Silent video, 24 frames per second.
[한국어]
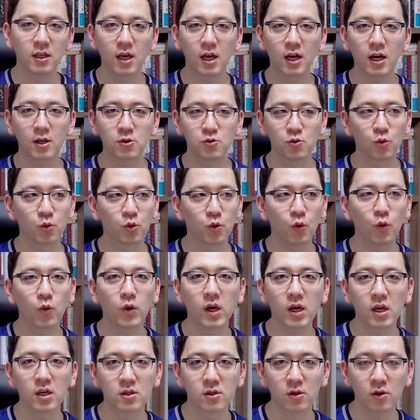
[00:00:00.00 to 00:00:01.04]
얘가 좀
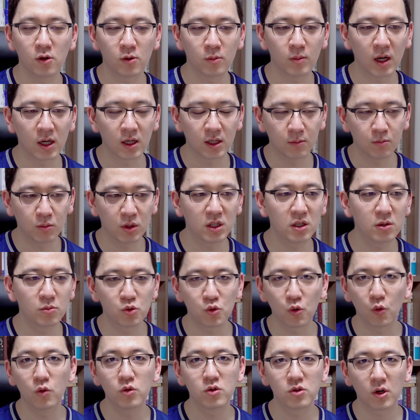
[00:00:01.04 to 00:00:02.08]
교회에서 막 믿음
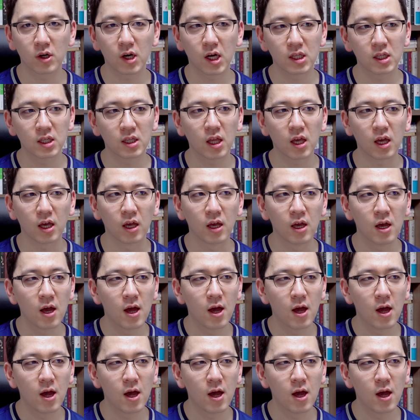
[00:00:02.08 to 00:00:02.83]
좋은 척 하는데